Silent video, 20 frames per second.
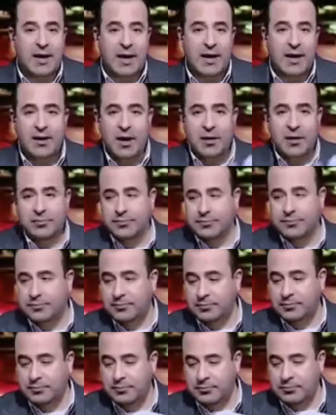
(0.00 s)
الجنائيه
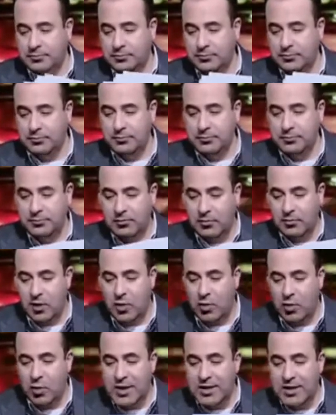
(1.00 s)

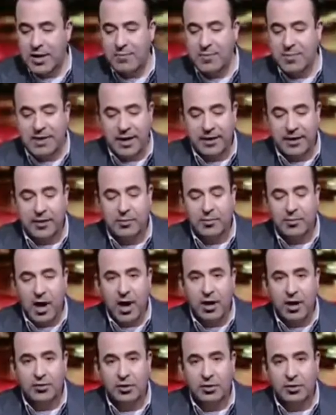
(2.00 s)
واللي تم تحرير
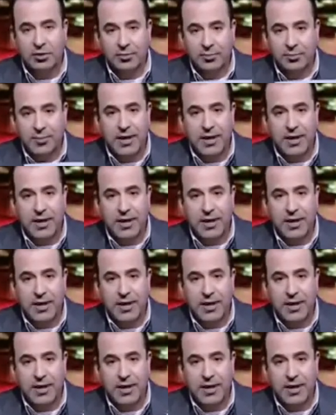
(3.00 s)
محاضر